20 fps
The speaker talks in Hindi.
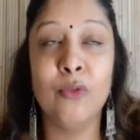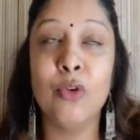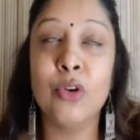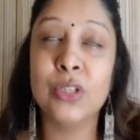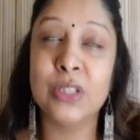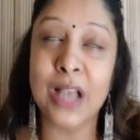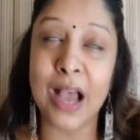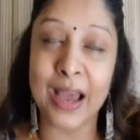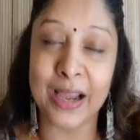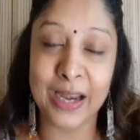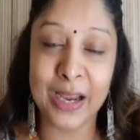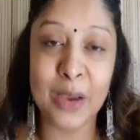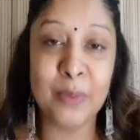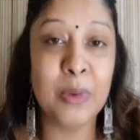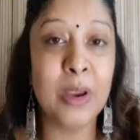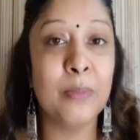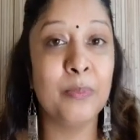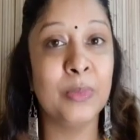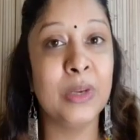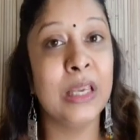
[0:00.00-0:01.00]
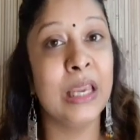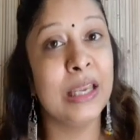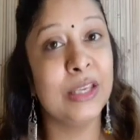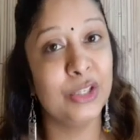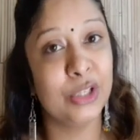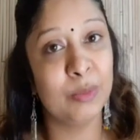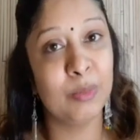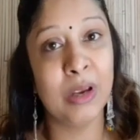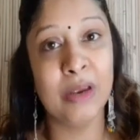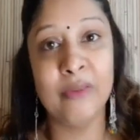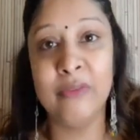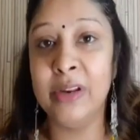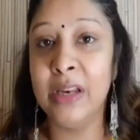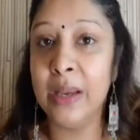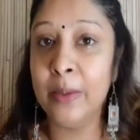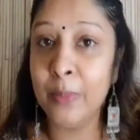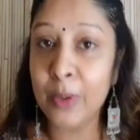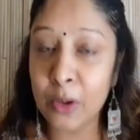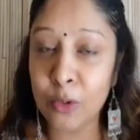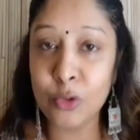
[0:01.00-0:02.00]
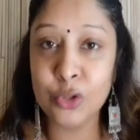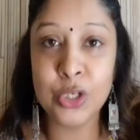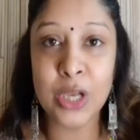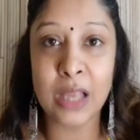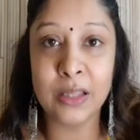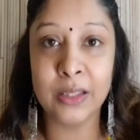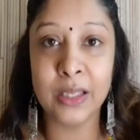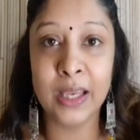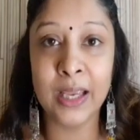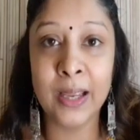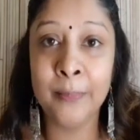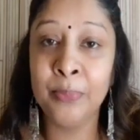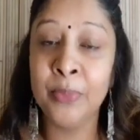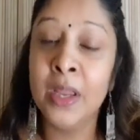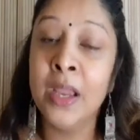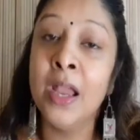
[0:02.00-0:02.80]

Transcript: वो सारे हमें अपने किचन में अवेलेबल हो जाते हैं